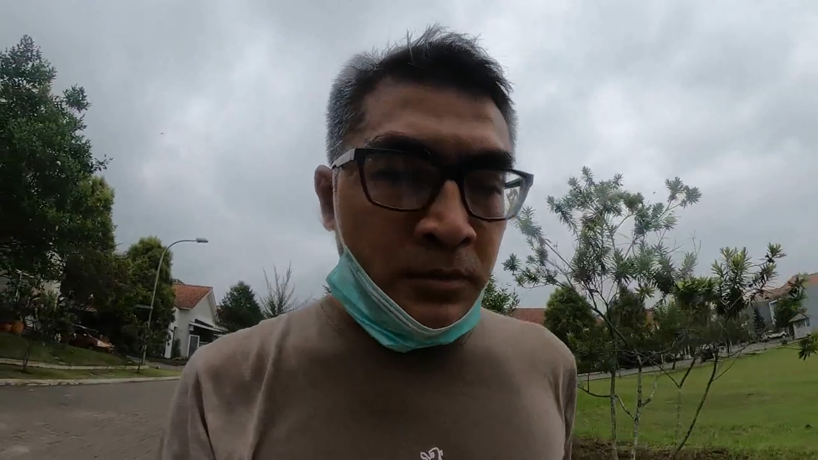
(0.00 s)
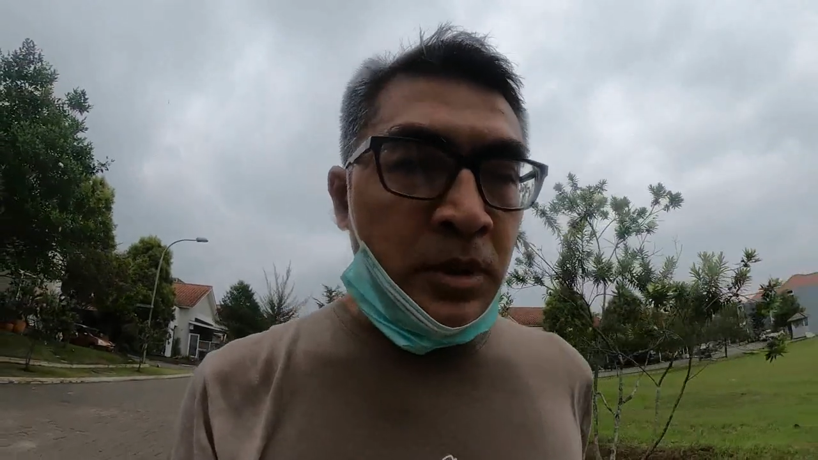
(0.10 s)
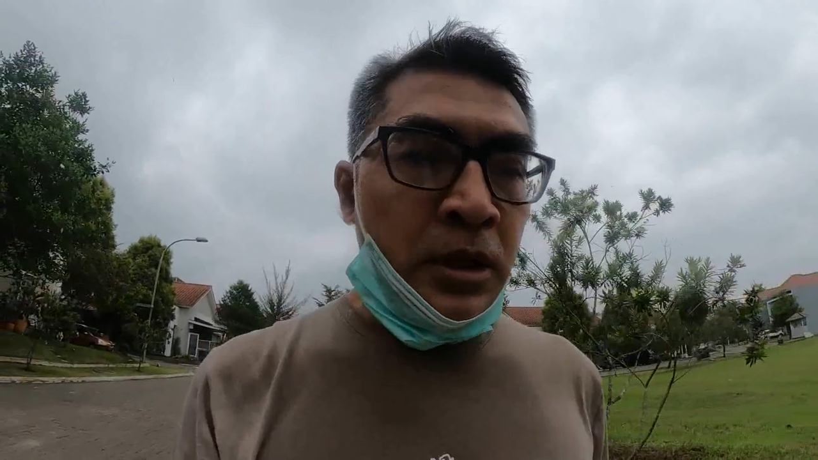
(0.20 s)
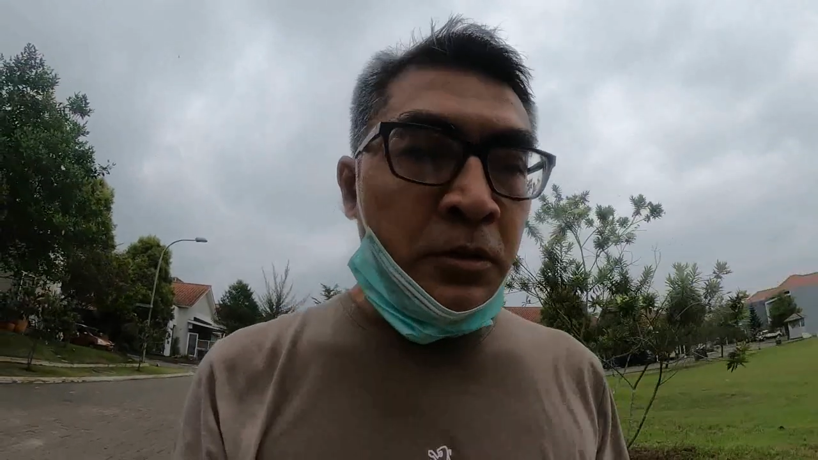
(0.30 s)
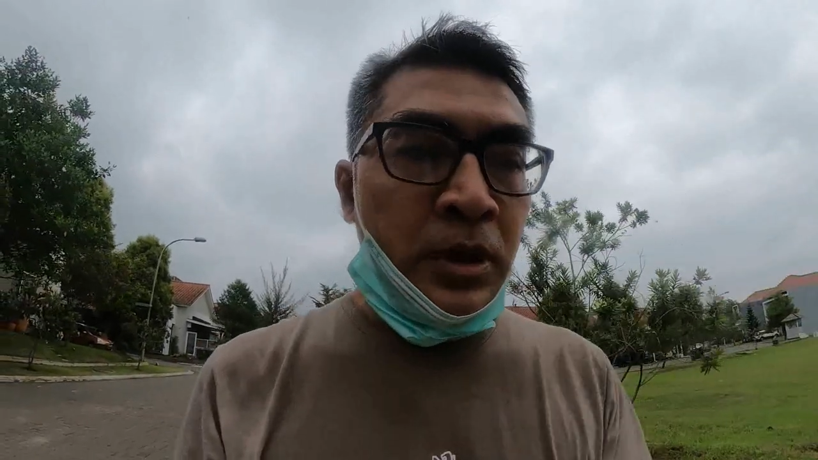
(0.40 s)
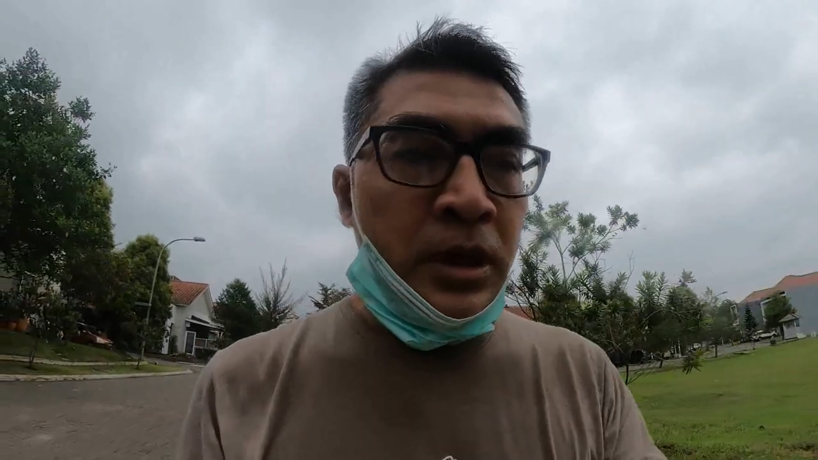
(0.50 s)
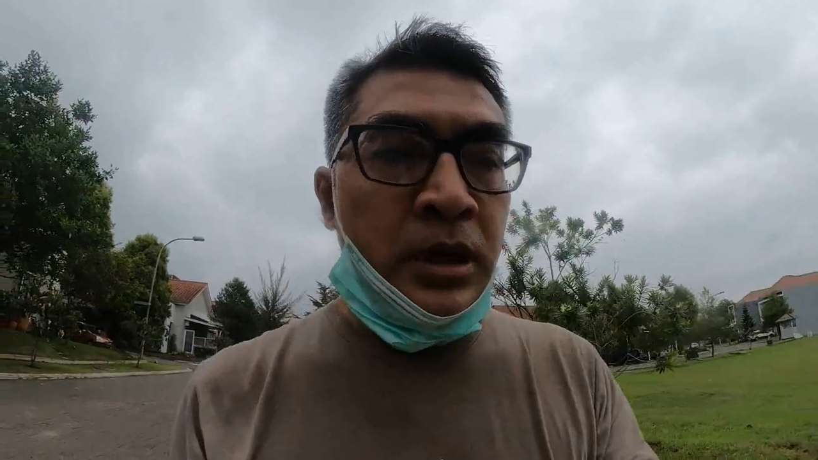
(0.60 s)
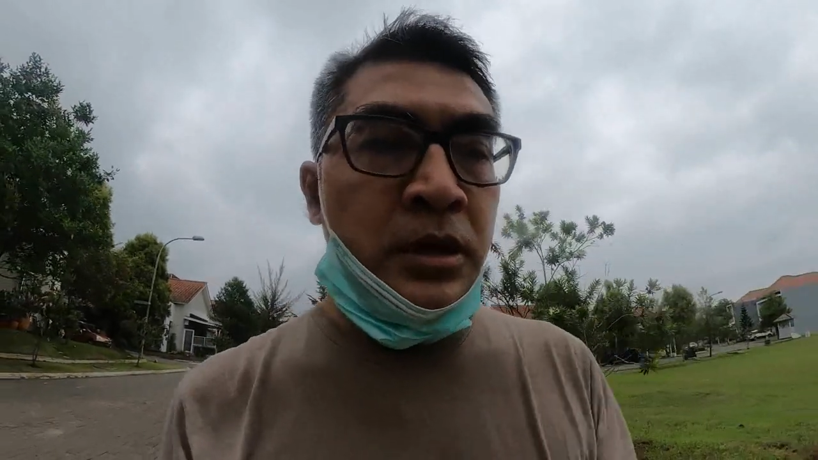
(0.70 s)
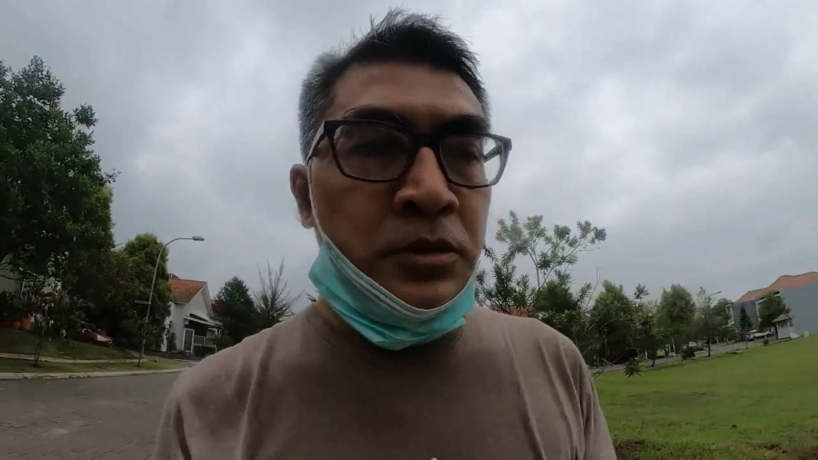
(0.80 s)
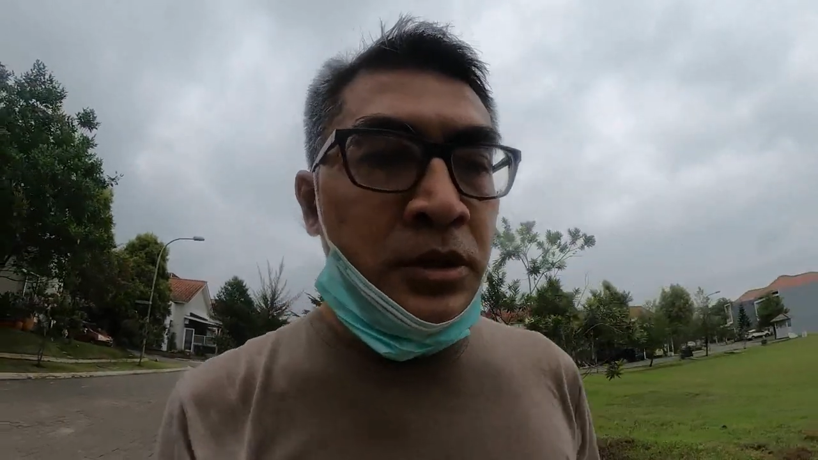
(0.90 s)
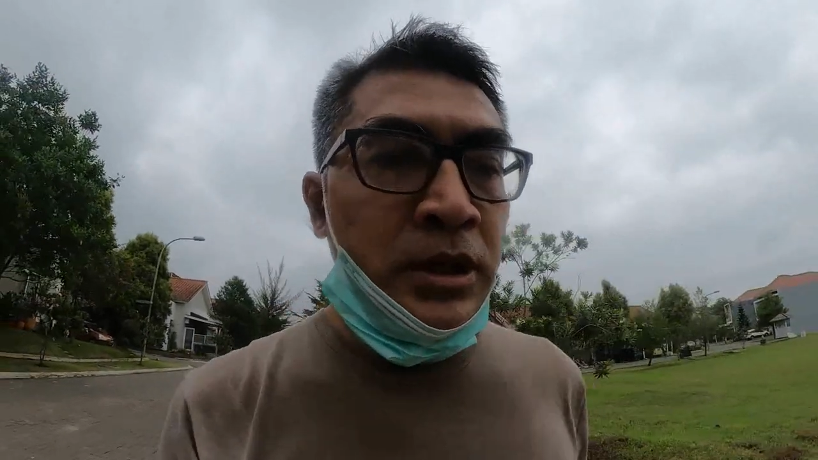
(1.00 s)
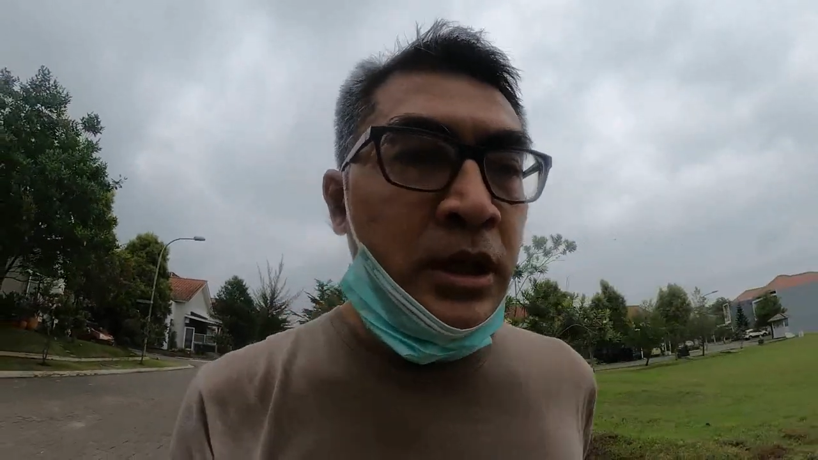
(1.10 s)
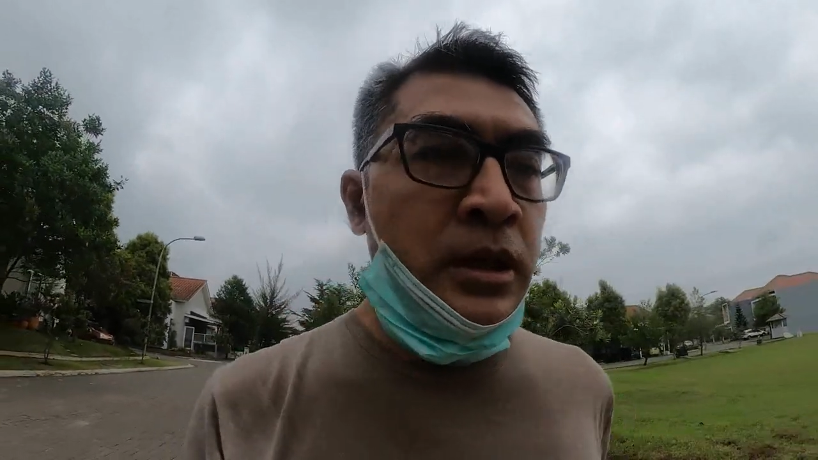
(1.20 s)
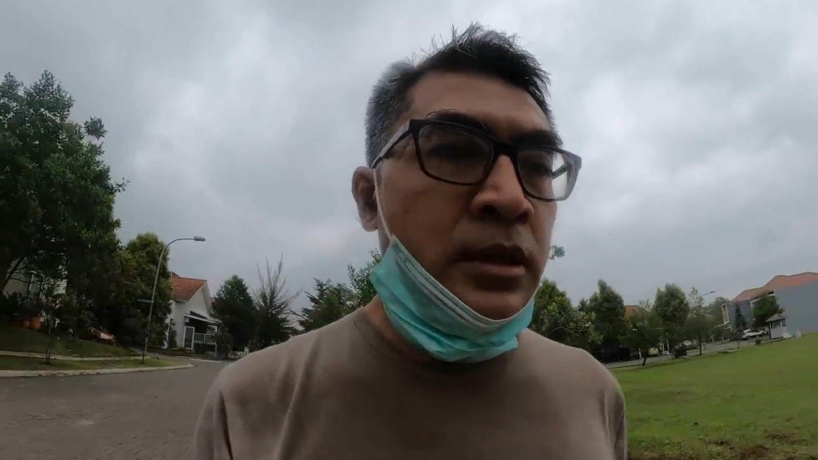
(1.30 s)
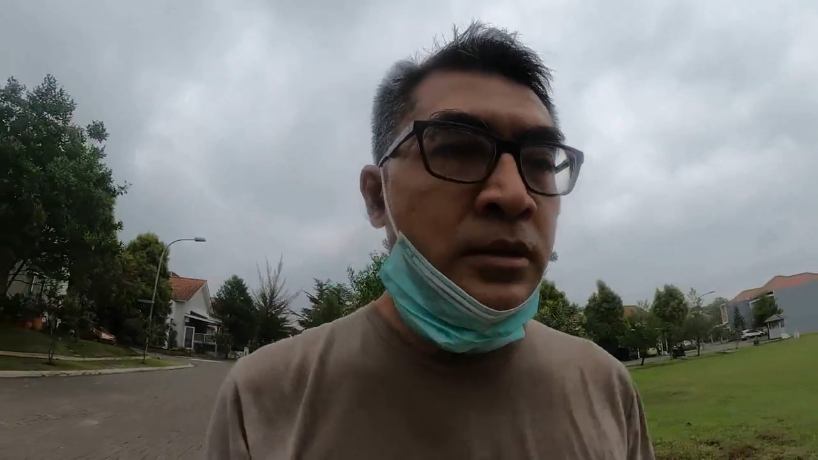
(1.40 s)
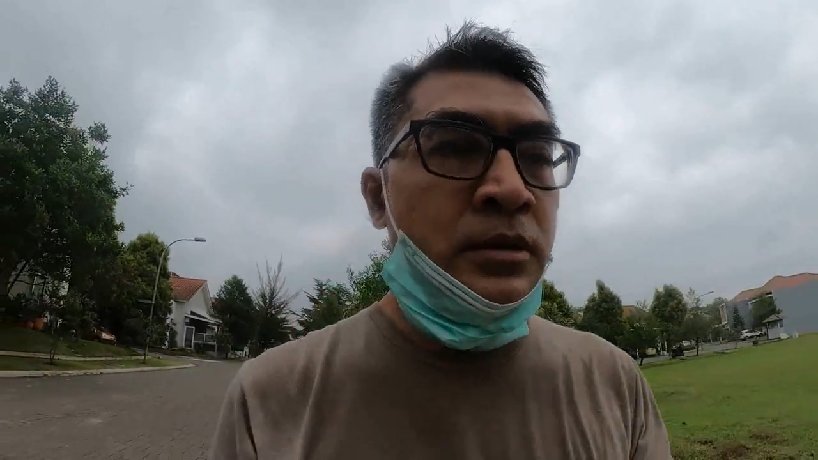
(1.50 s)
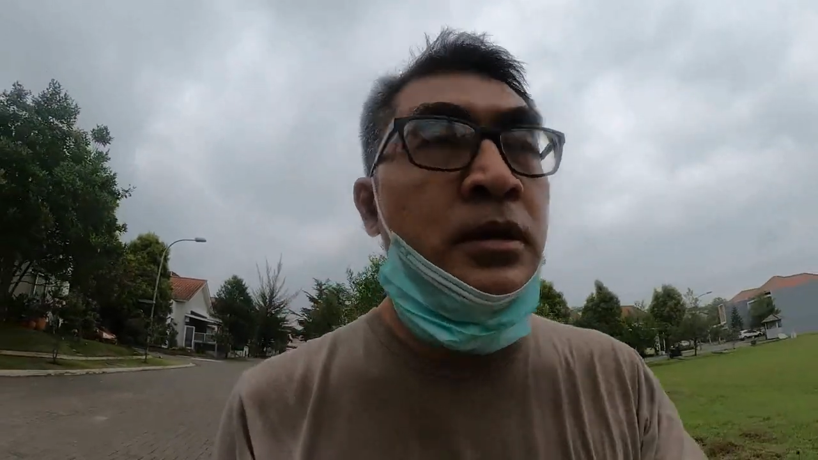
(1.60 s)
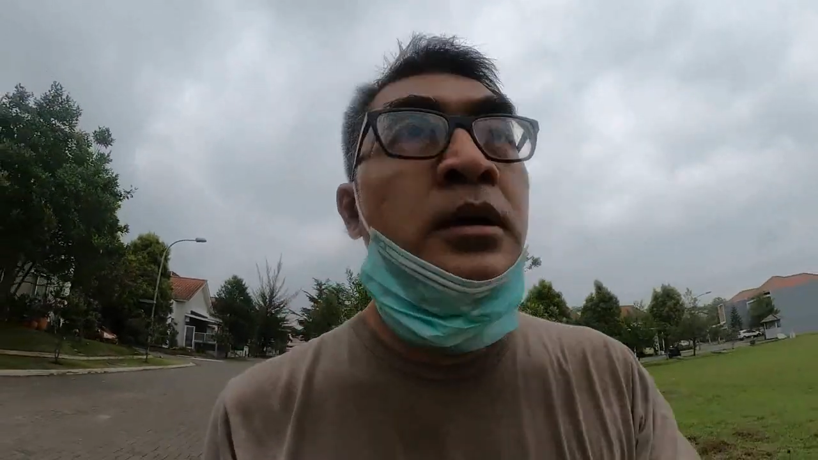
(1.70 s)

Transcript: bahwa kuliah